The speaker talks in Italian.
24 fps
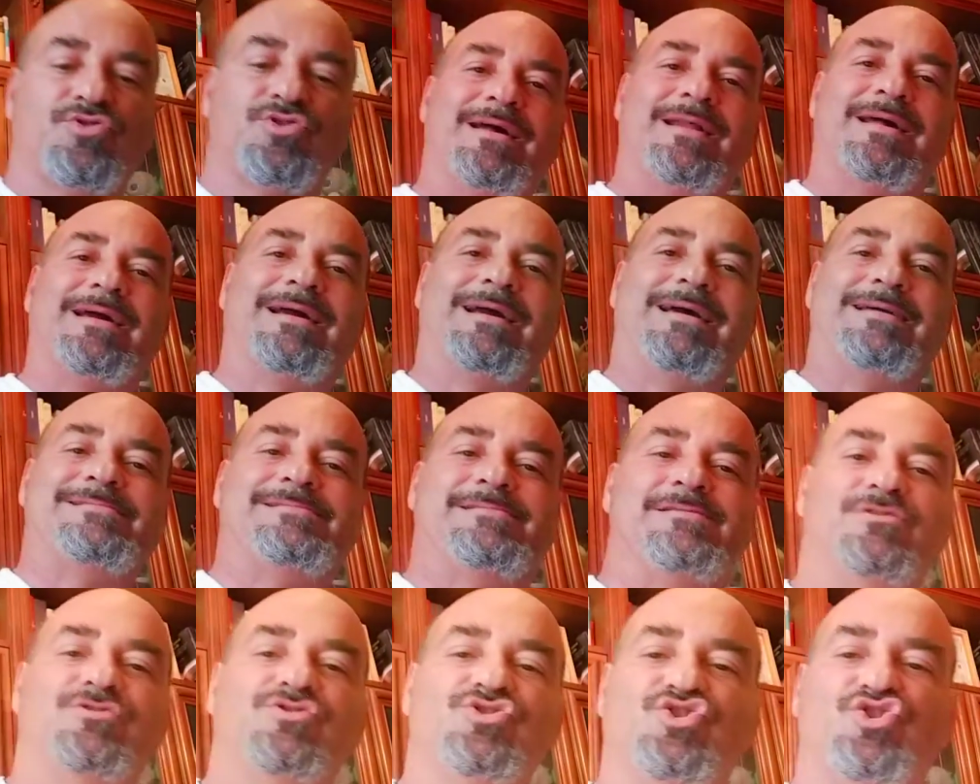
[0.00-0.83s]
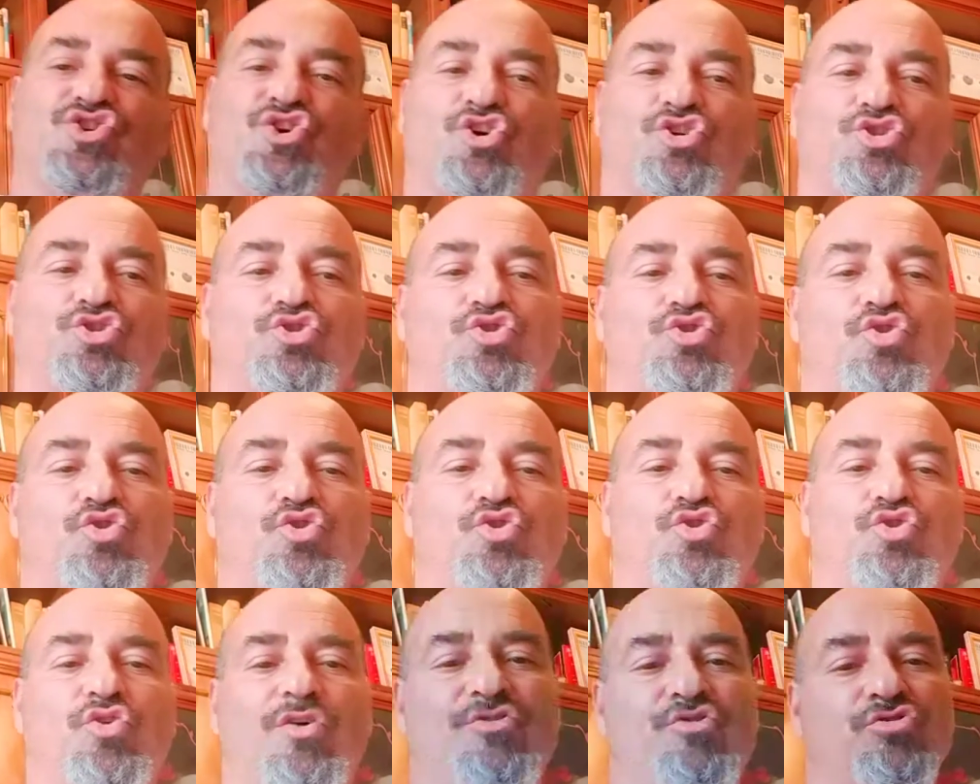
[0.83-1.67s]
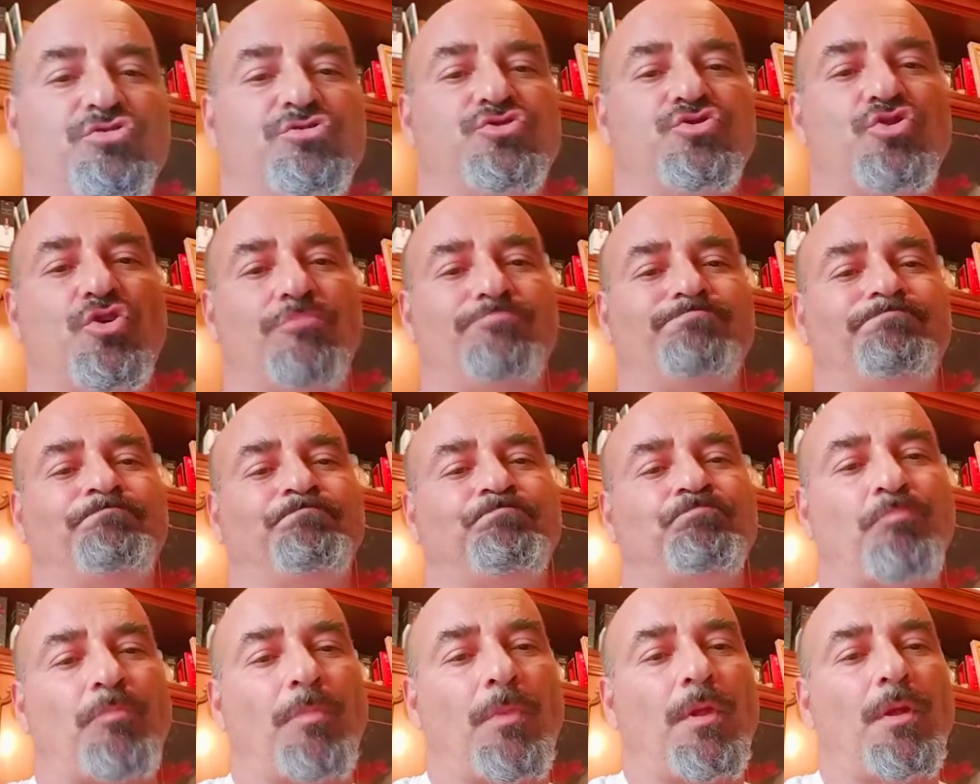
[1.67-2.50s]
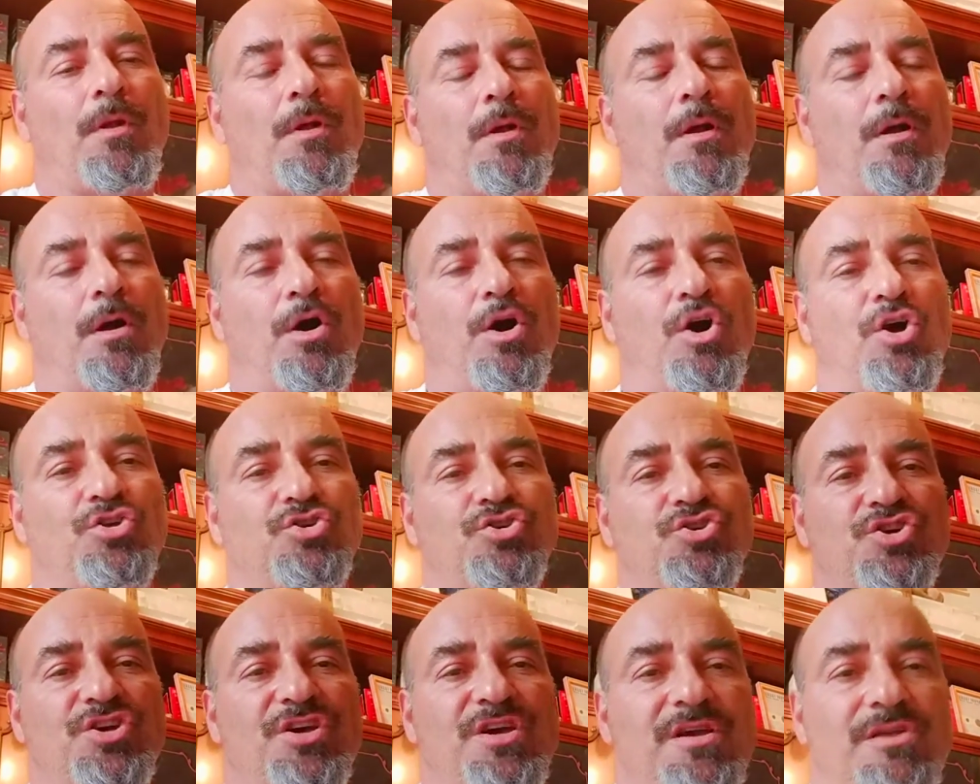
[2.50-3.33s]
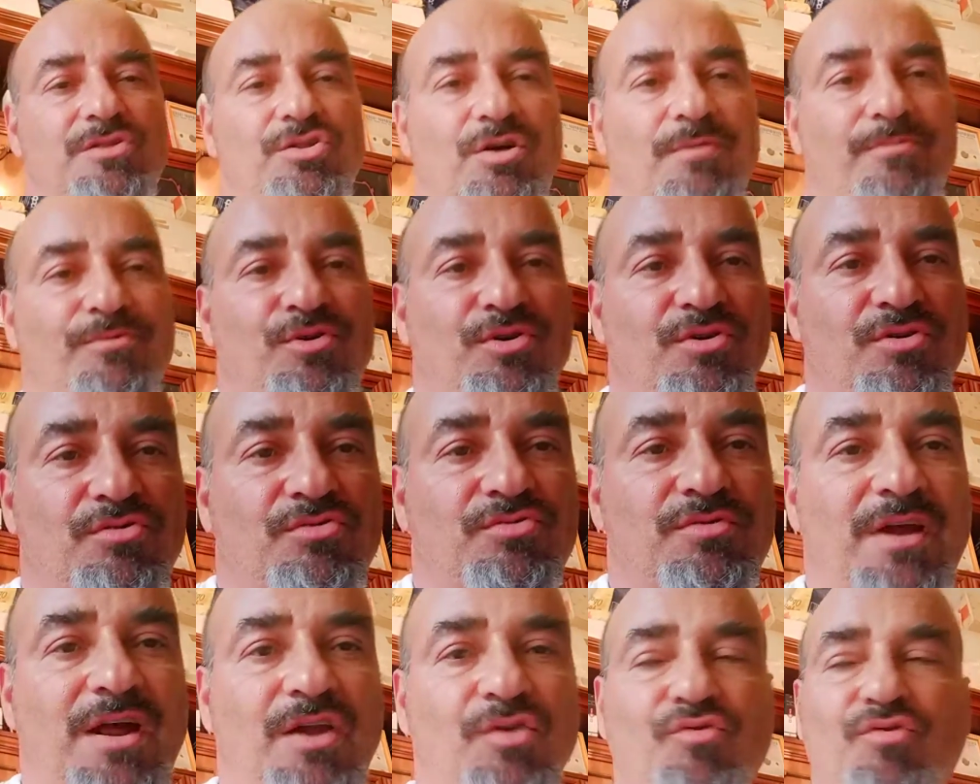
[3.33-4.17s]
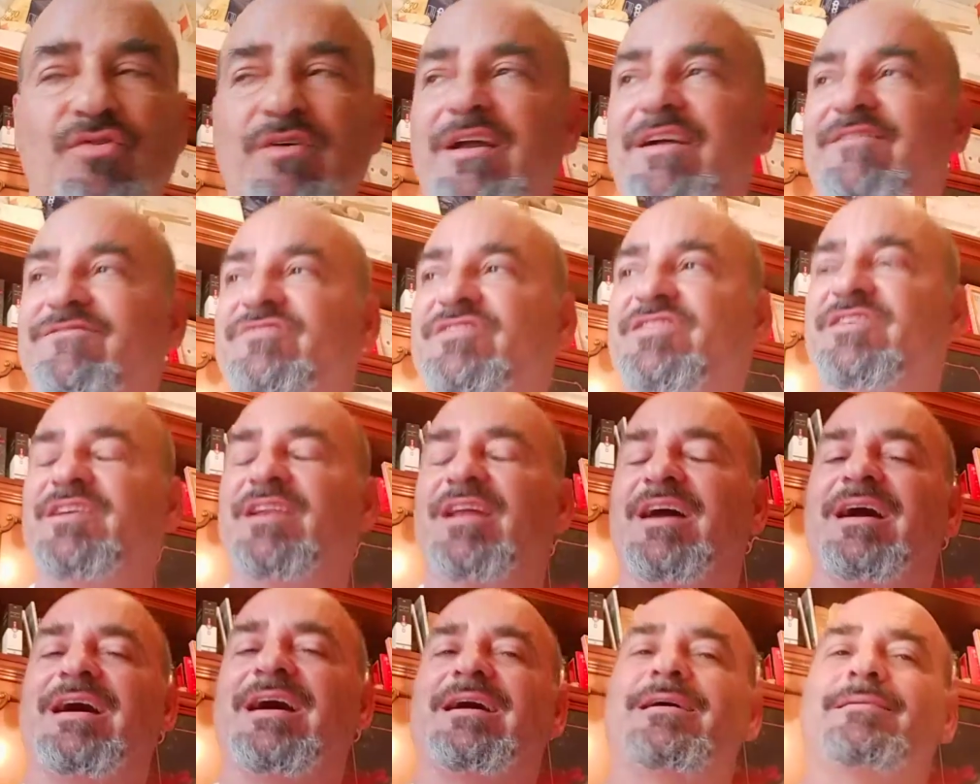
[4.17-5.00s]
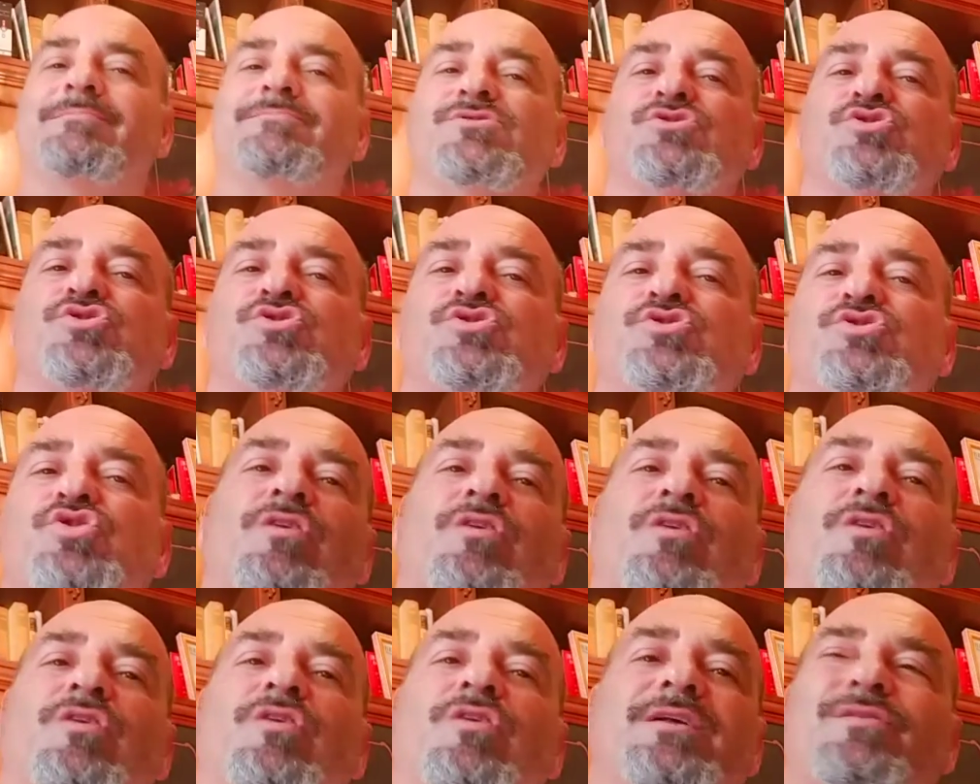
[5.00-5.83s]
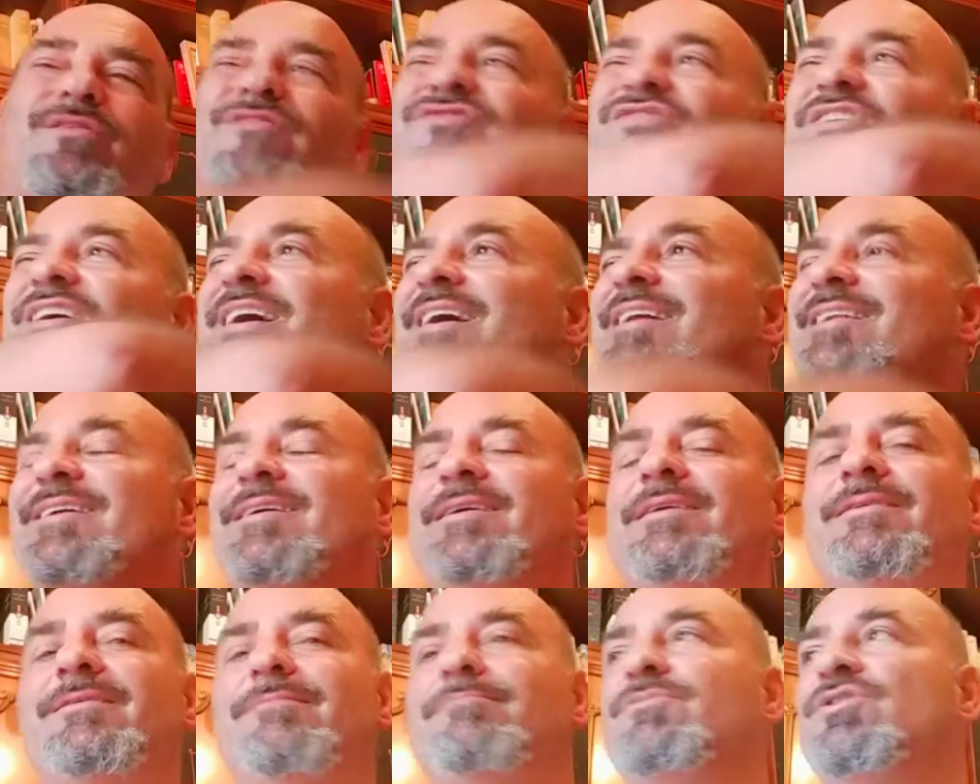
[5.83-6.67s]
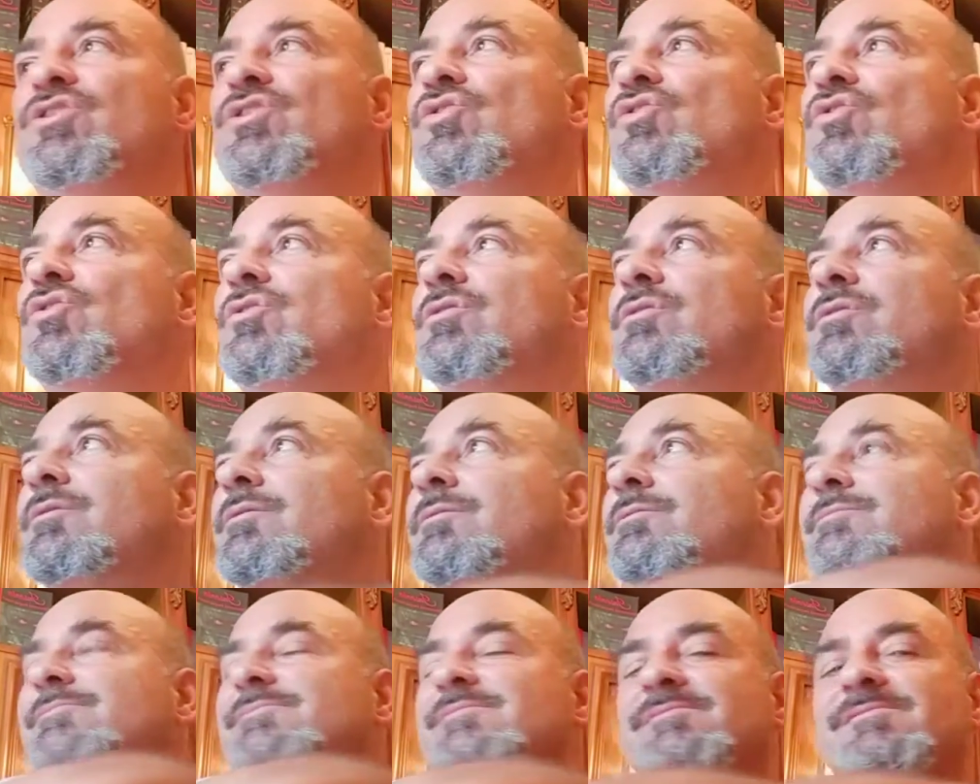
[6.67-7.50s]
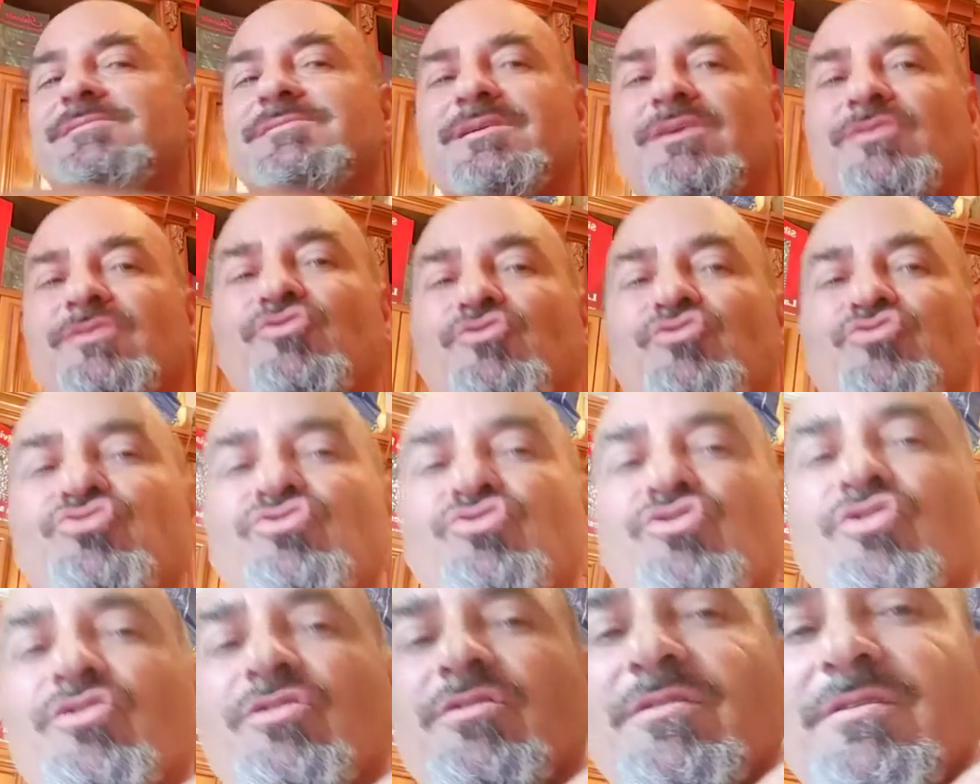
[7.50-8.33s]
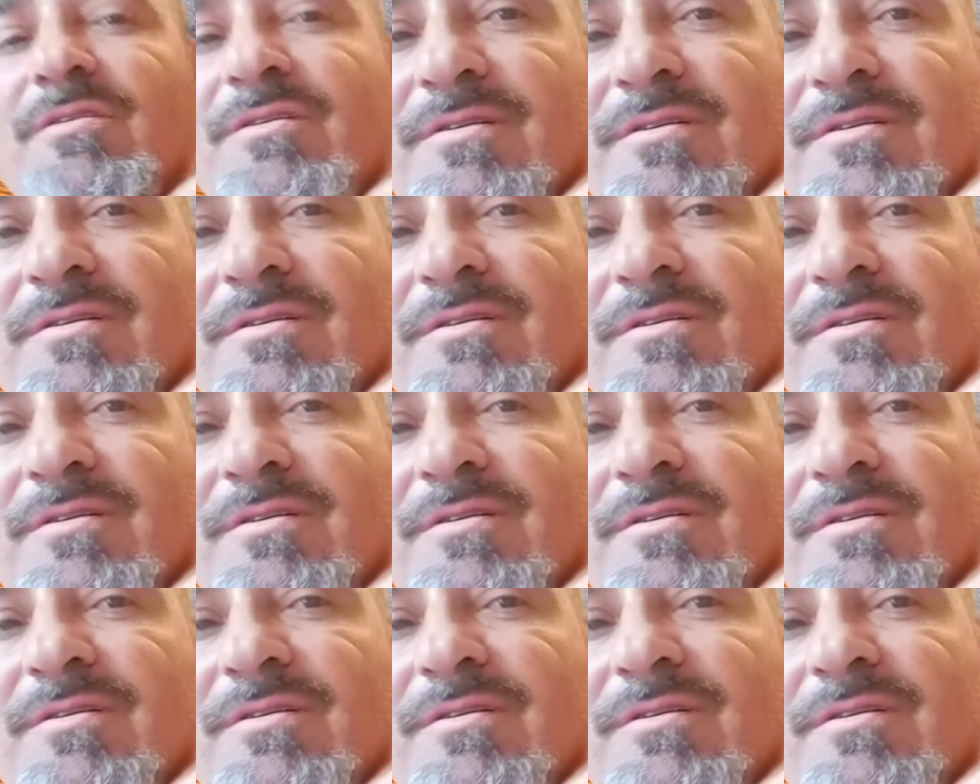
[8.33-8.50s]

Ragazzi, 18 agosto, oggi dopo una lunga fila mi sono andato a fare il mio secondo